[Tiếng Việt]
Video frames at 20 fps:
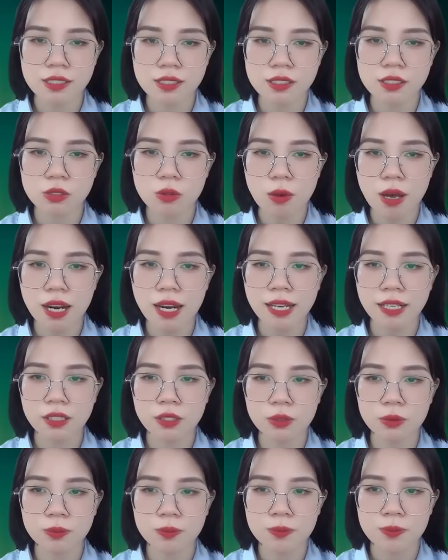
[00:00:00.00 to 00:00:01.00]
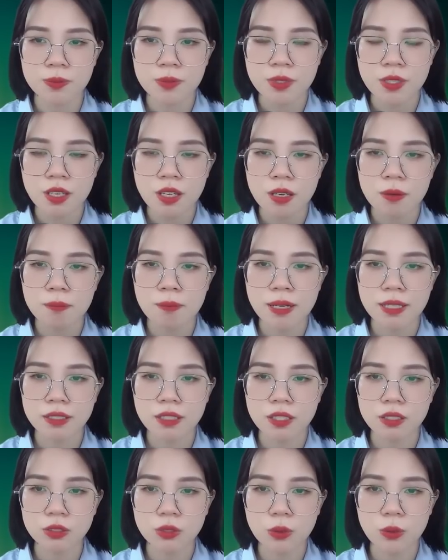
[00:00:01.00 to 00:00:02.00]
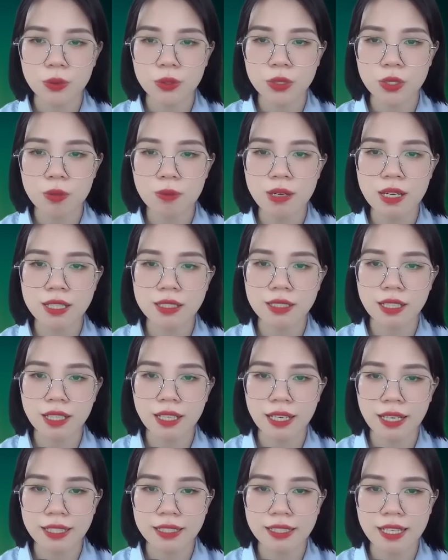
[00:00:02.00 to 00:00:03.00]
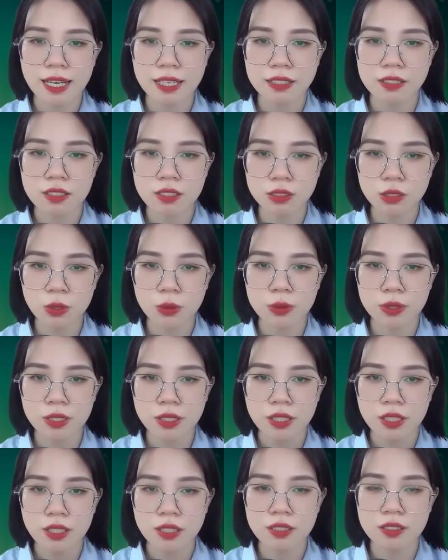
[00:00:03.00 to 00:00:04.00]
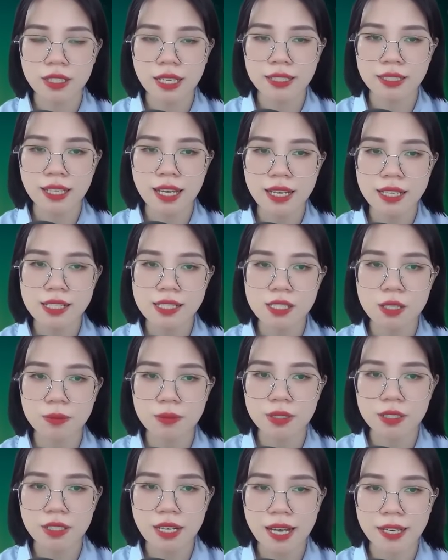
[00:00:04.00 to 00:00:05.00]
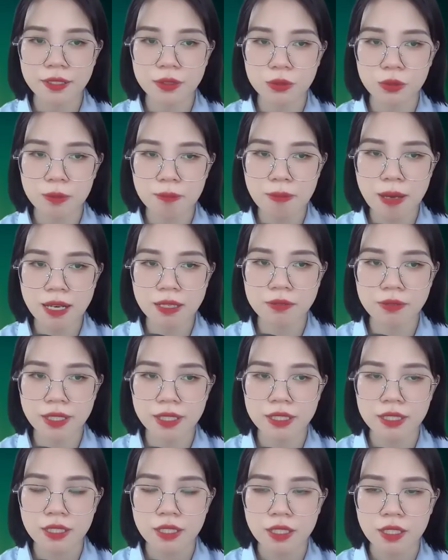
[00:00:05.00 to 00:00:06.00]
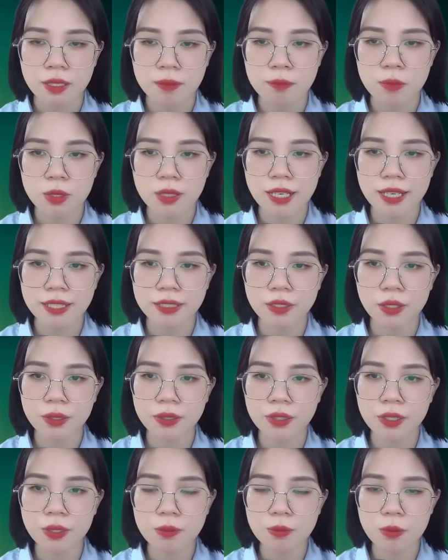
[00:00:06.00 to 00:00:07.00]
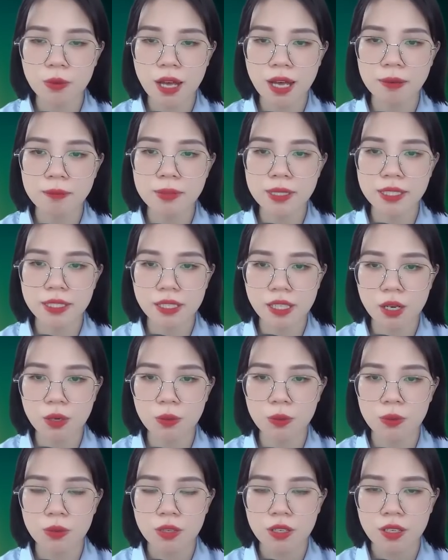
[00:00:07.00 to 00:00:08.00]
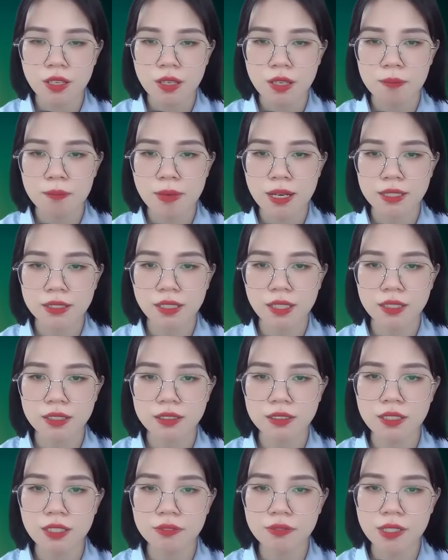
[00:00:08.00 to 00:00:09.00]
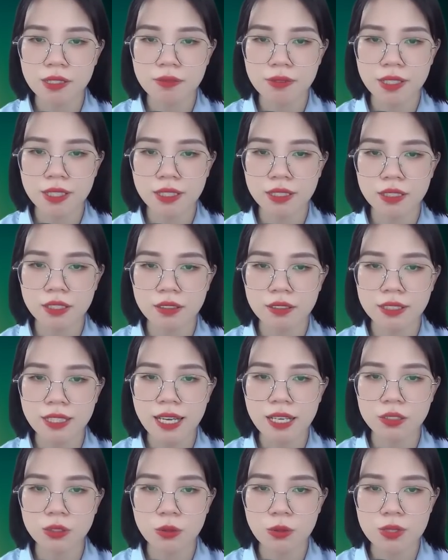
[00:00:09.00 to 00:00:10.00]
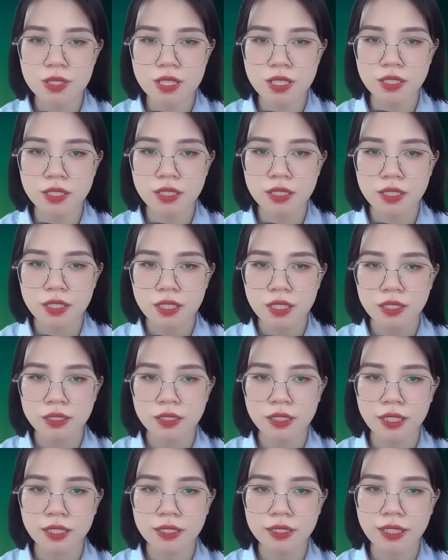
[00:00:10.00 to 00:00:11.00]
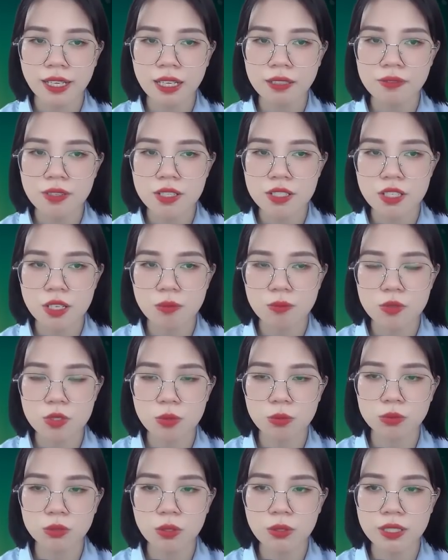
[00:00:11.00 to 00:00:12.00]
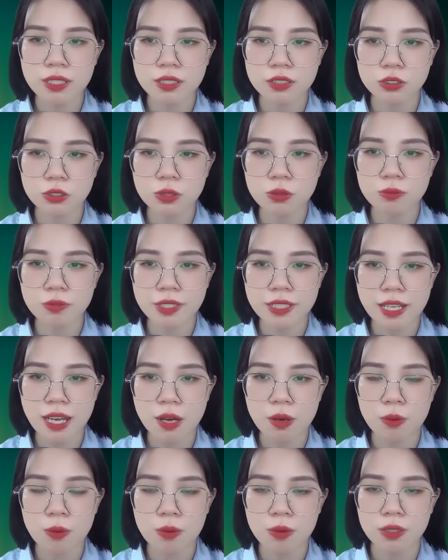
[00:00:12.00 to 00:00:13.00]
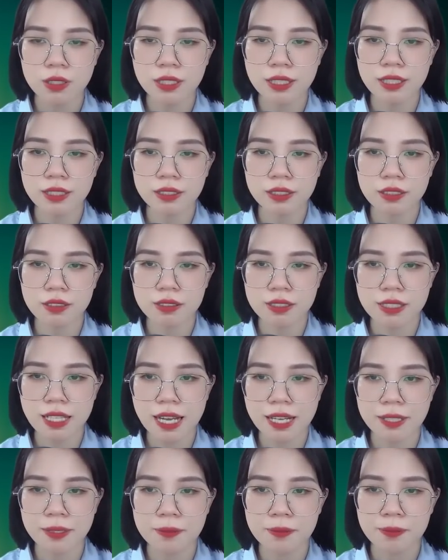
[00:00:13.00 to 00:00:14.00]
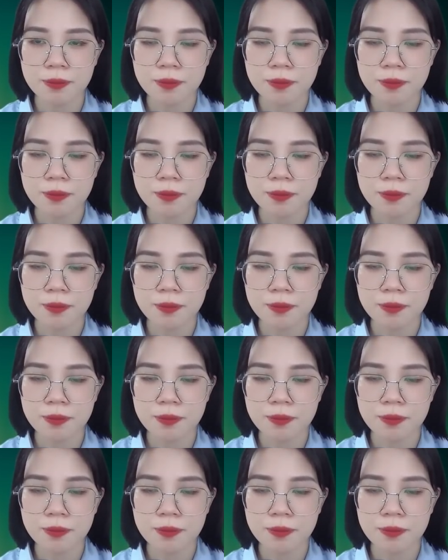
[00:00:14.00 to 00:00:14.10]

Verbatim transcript: sự quá lạnh lùng. Bản thân tôi cũng là người lạnh nhạt hướng nội, ở cạnh anh giống như hai núi băng vậy, một ngày nói không quá 10 câu. Bản thân hứa Vi Vi tới nhà tôi chơi, nhìn cách vợ chồng chúng tôi ở chung với nhau, liền thở dài.